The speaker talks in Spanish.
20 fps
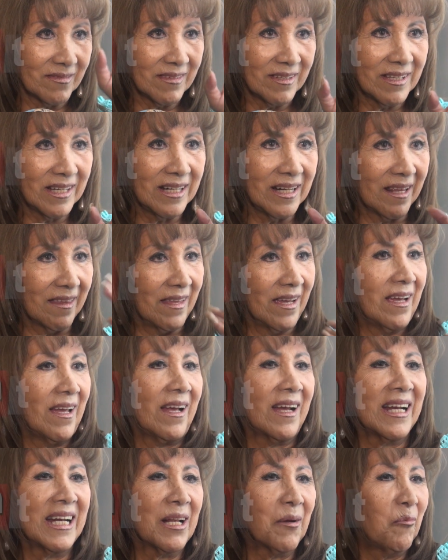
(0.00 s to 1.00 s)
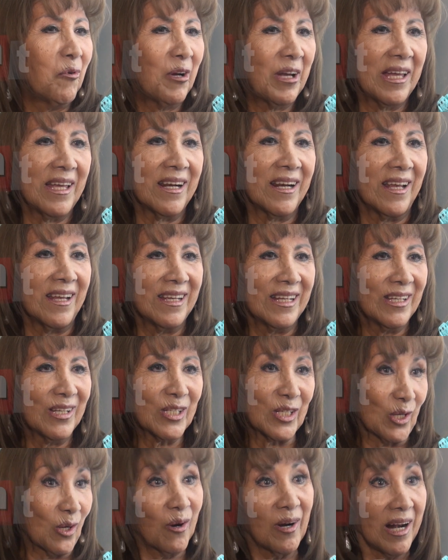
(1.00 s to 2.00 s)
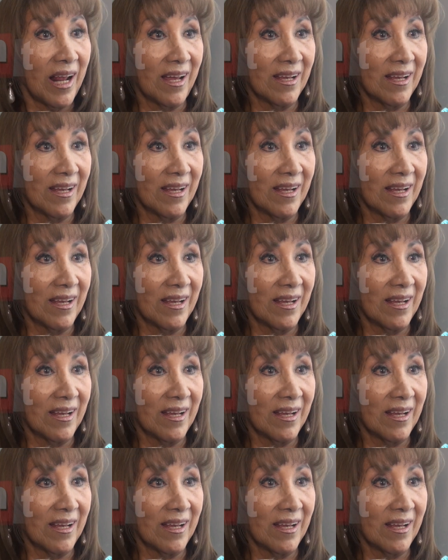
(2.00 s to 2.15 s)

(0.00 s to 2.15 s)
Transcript: y le dejan a la mujer sola.